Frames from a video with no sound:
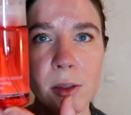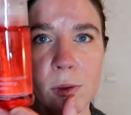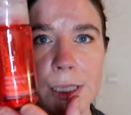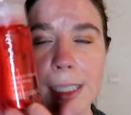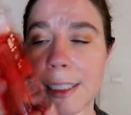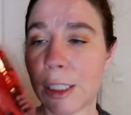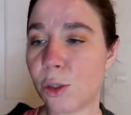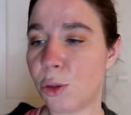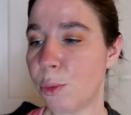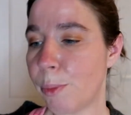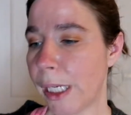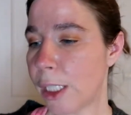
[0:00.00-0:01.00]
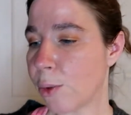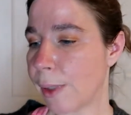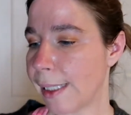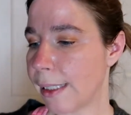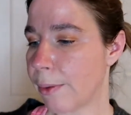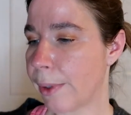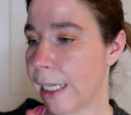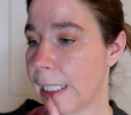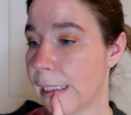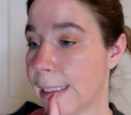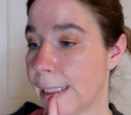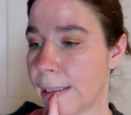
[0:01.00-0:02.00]
donc ça c'est super chouette, ouais
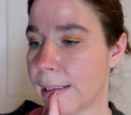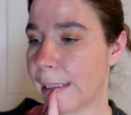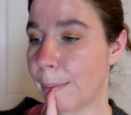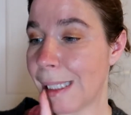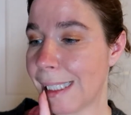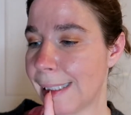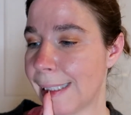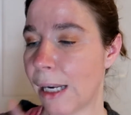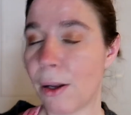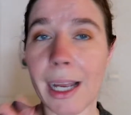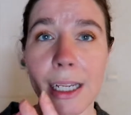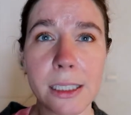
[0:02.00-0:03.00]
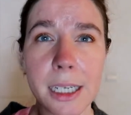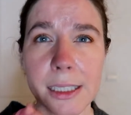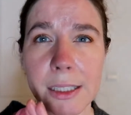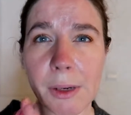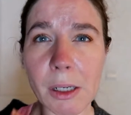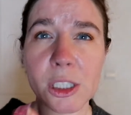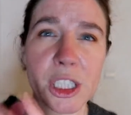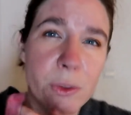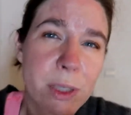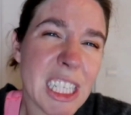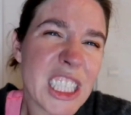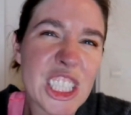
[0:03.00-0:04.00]
j'ai jamais testé leur radial, c'est vrai que
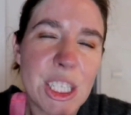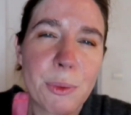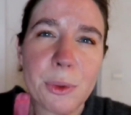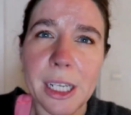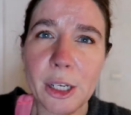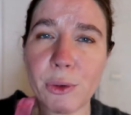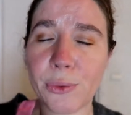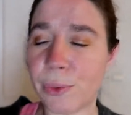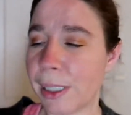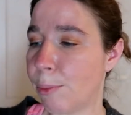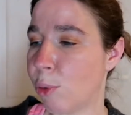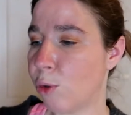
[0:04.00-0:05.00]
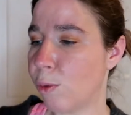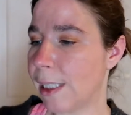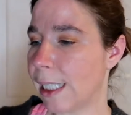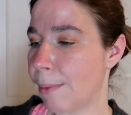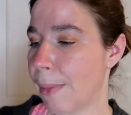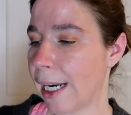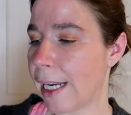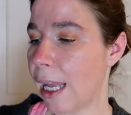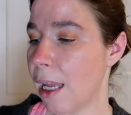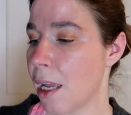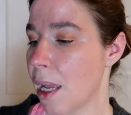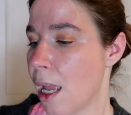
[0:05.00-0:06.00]
on a déjà eu quelques fois des produits de cette marque
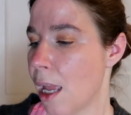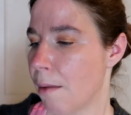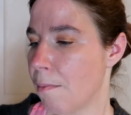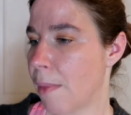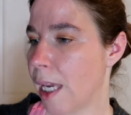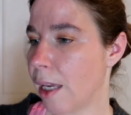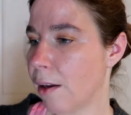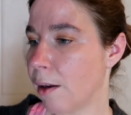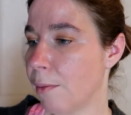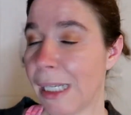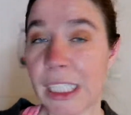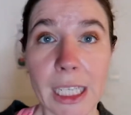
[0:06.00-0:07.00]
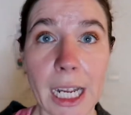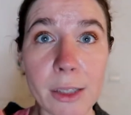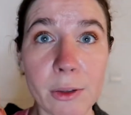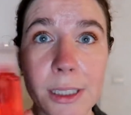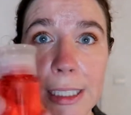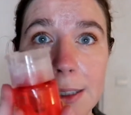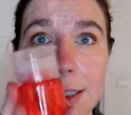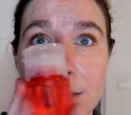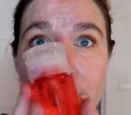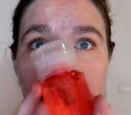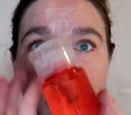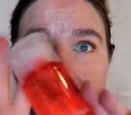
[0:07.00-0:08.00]
là, mais euh, bah, j'ai hâte de tester et
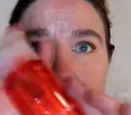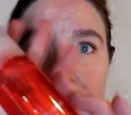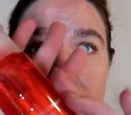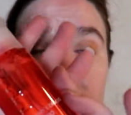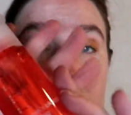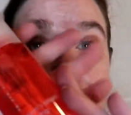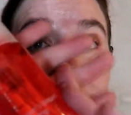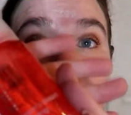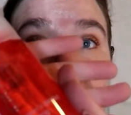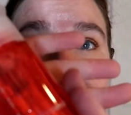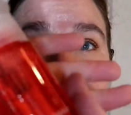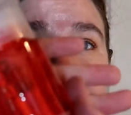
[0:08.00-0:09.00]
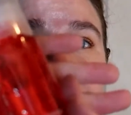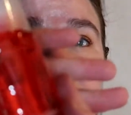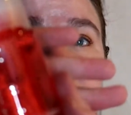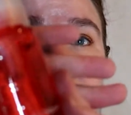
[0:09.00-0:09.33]
de voir ce que ça donne, ça c'est chouette,